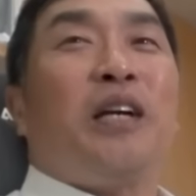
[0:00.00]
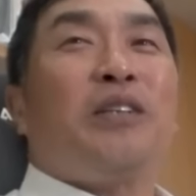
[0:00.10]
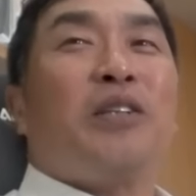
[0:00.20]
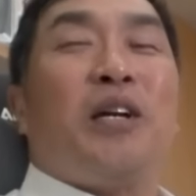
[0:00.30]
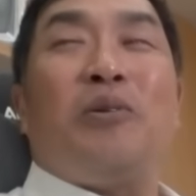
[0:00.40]
か
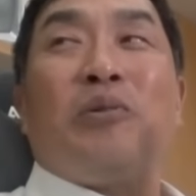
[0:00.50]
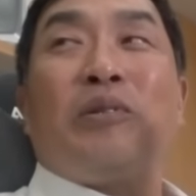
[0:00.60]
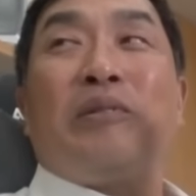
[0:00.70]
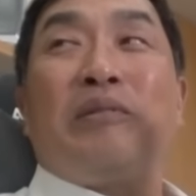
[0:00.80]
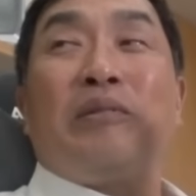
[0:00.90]
げつはん
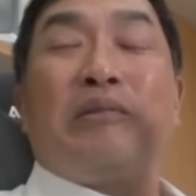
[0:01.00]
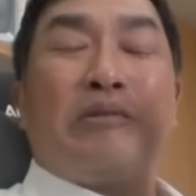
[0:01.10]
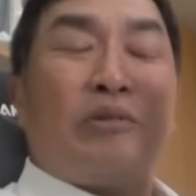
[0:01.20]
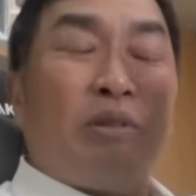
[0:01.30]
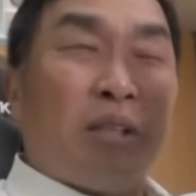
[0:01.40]
後、
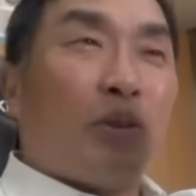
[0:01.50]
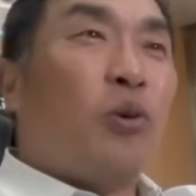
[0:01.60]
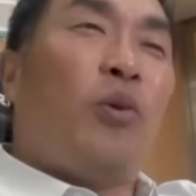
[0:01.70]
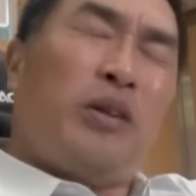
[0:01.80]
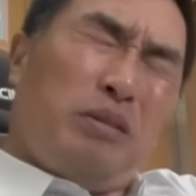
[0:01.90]
くがつ
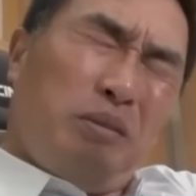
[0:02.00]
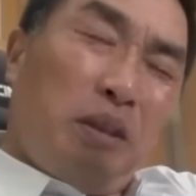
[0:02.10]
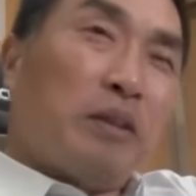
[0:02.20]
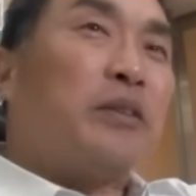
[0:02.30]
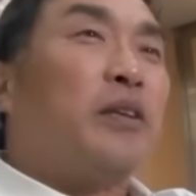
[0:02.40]
の終わり
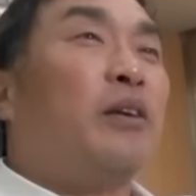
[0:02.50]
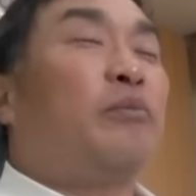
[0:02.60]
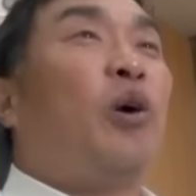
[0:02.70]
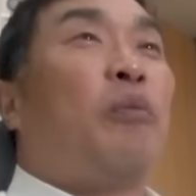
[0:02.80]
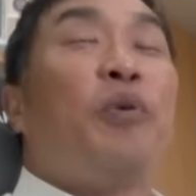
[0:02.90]
ぐらいだったかな、
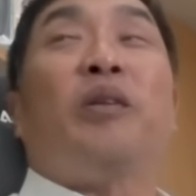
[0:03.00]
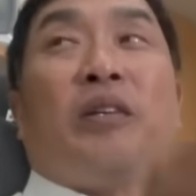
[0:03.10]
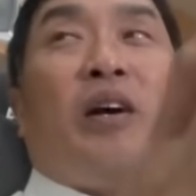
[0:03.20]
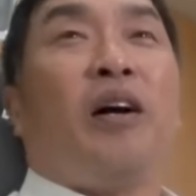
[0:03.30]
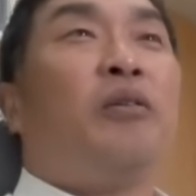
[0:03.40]
もう発表あっ
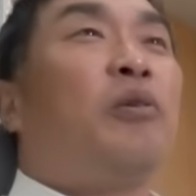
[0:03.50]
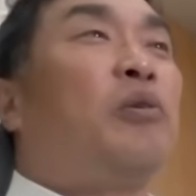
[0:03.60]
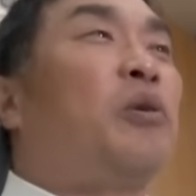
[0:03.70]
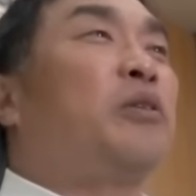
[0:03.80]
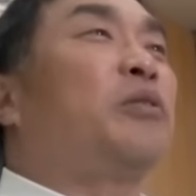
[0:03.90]
たんで、あ、
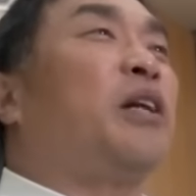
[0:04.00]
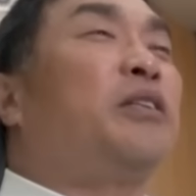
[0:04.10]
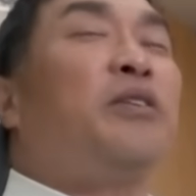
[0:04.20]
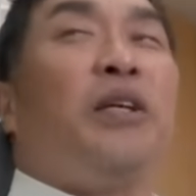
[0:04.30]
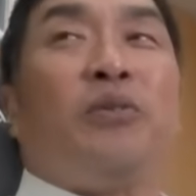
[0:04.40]
俺と
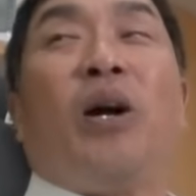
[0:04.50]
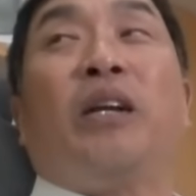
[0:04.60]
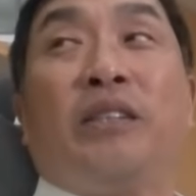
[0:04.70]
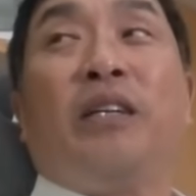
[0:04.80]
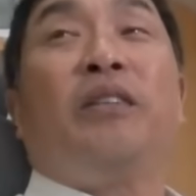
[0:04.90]
対談の後
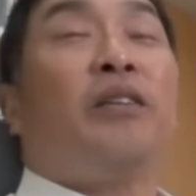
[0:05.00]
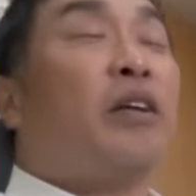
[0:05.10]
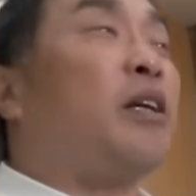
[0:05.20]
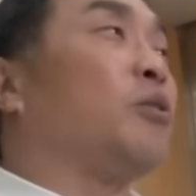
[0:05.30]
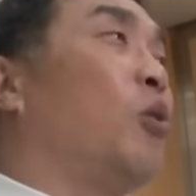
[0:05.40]
話あったん
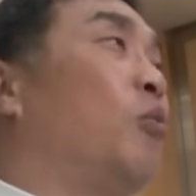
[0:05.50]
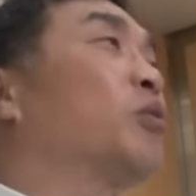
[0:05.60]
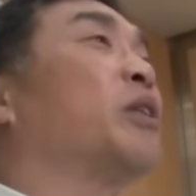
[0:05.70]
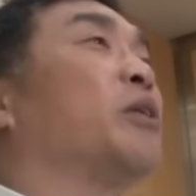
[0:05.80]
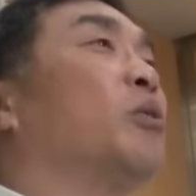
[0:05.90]
だなと思ったけ